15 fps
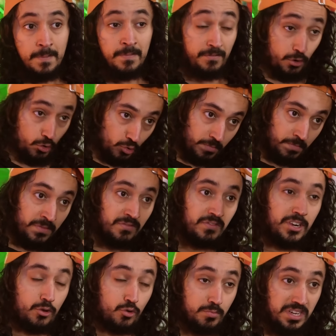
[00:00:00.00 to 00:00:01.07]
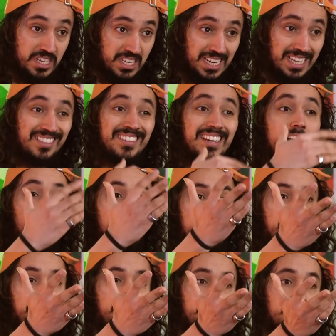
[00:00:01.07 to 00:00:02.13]
Warum? Weil der Comedian einen Traum
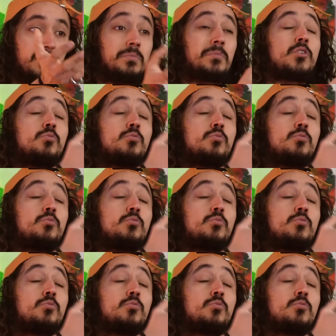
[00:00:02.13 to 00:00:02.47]
hat will mal